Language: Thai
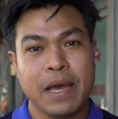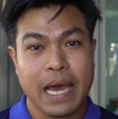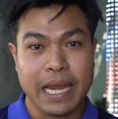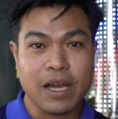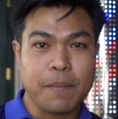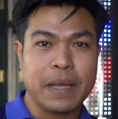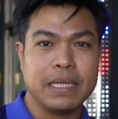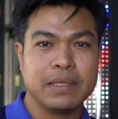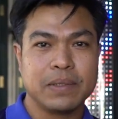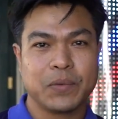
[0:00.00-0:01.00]
ครับ อันนี้ก็
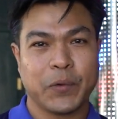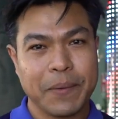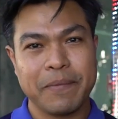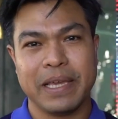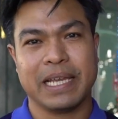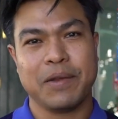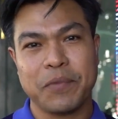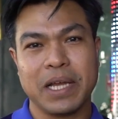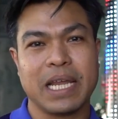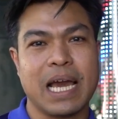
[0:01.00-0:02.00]
เป็นคลิปอีกค
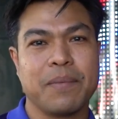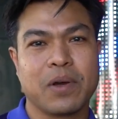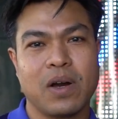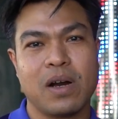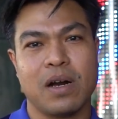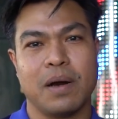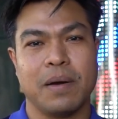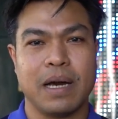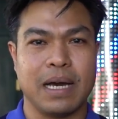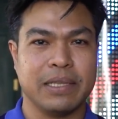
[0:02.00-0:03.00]
ลิปหนึ่งนะครับ ก็
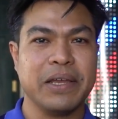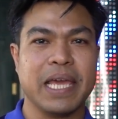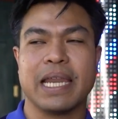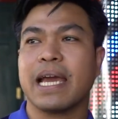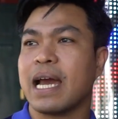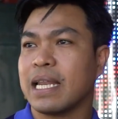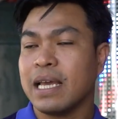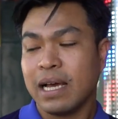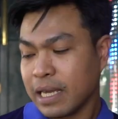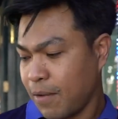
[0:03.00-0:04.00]
เทคนิคในการ
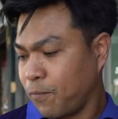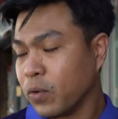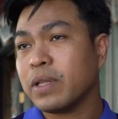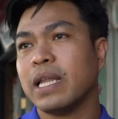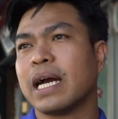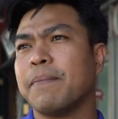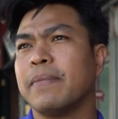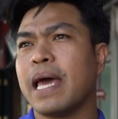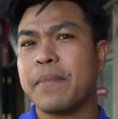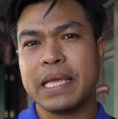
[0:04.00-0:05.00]
เก็บฟุตนะครั
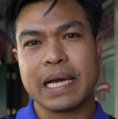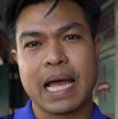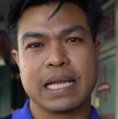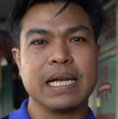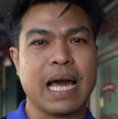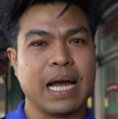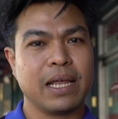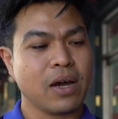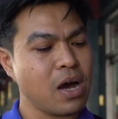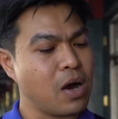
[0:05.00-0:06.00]
บ ได้บรรยากาศข้างหลัง
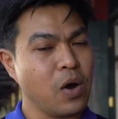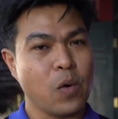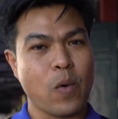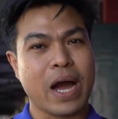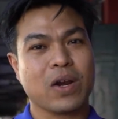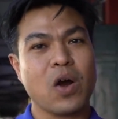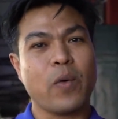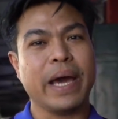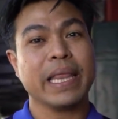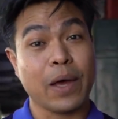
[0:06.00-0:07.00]
แล้วก็วางกล้
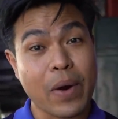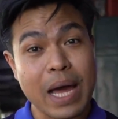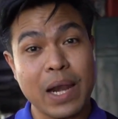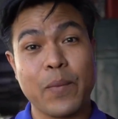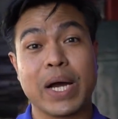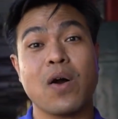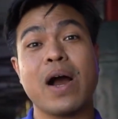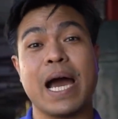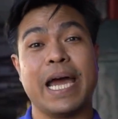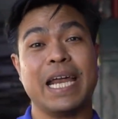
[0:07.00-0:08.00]
องไว้ แต่ว่าระวังกล้
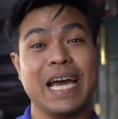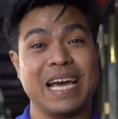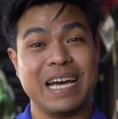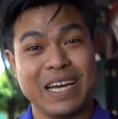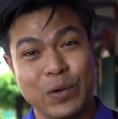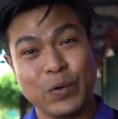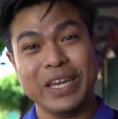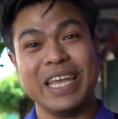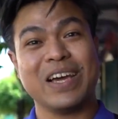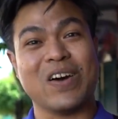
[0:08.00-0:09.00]
องหายนะฮะ ดู
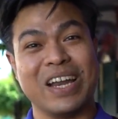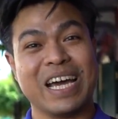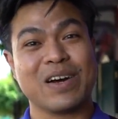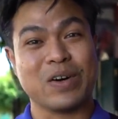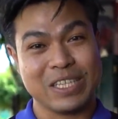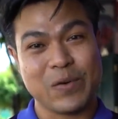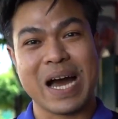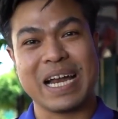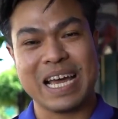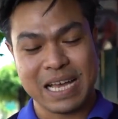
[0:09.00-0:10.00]
ดีๆ ก่อนนะฮะก่อนจะ
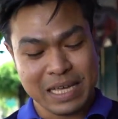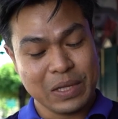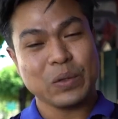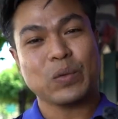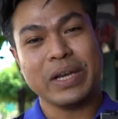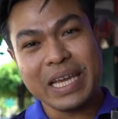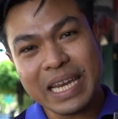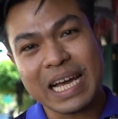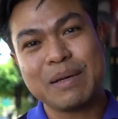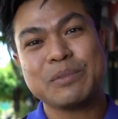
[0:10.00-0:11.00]
วางนะฮะ ตัวนี้
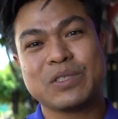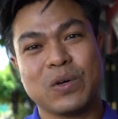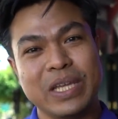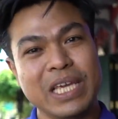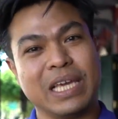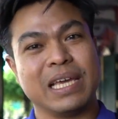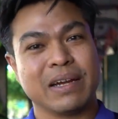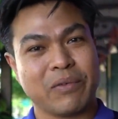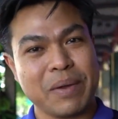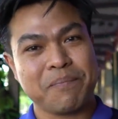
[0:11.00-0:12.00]
นะครับโซนี่
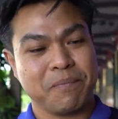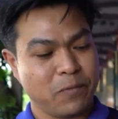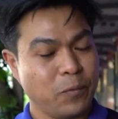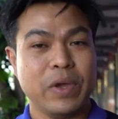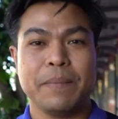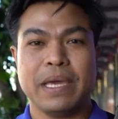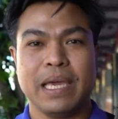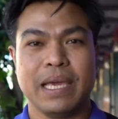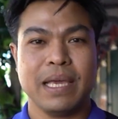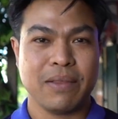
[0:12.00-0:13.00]
g ลิป VP
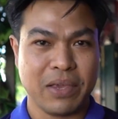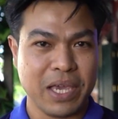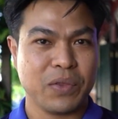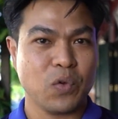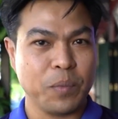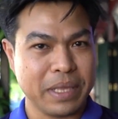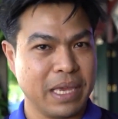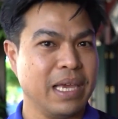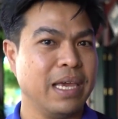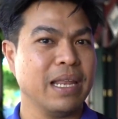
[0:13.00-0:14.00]

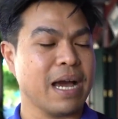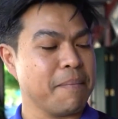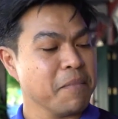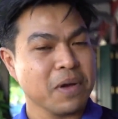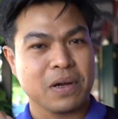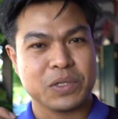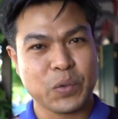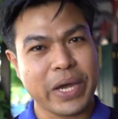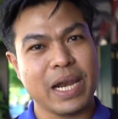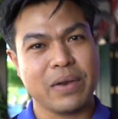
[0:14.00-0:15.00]
T2BT นะครับ
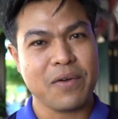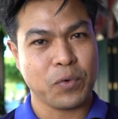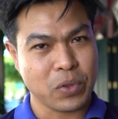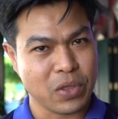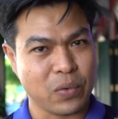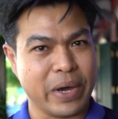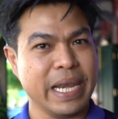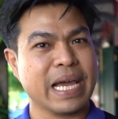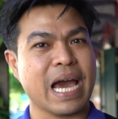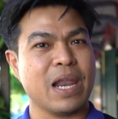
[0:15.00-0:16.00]
ช่วยให้เราได้ฟุตสว
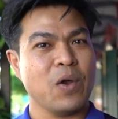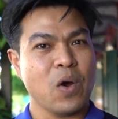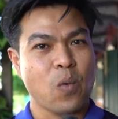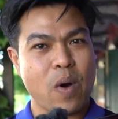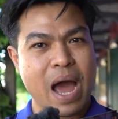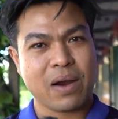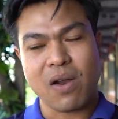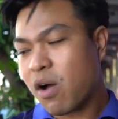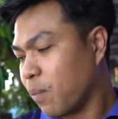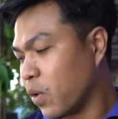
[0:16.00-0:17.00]
ยๆในการวาง
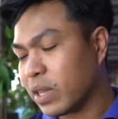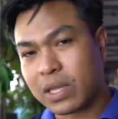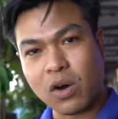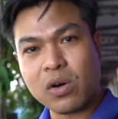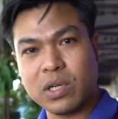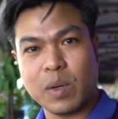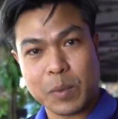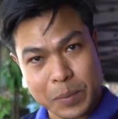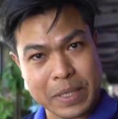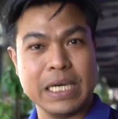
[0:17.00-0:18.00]
กล้องบนโต๊ะหรือ
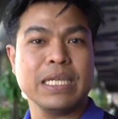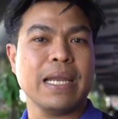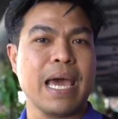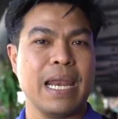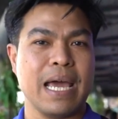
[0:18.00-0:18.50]
ว่าบนพื้นก็ได้